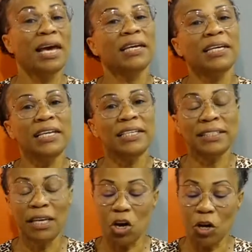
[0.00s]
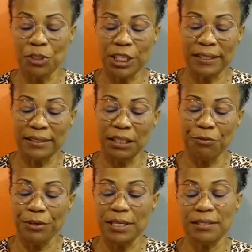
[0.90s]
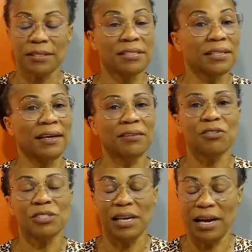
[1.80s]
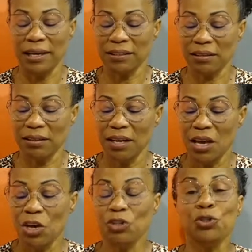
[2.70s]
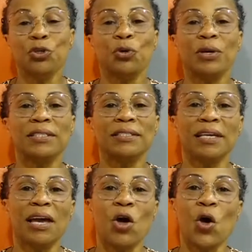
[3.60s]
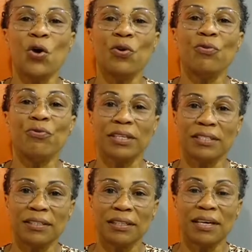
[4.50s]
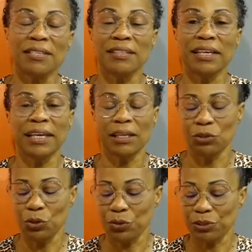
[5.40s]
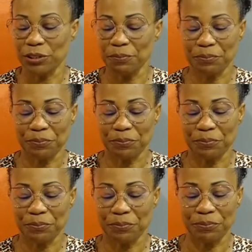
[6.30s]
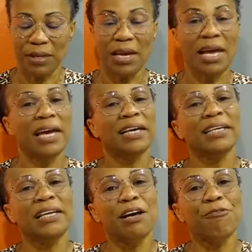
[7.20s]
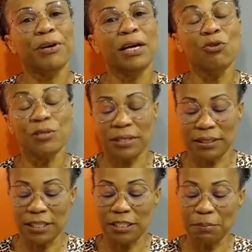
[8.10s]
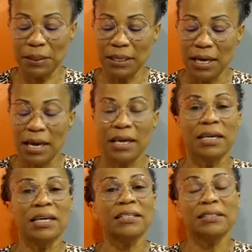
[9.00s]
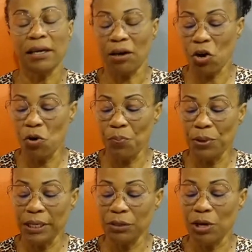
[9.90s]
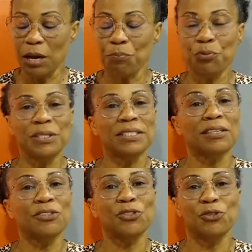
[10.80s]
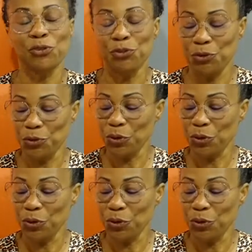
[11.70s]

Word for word: Il était objectif et sincère dans ses lettres. 2 Corinthiens 1, verset 13 et 14. Il avait le Saint-Esprit et était rempli de la puissance de Dieu.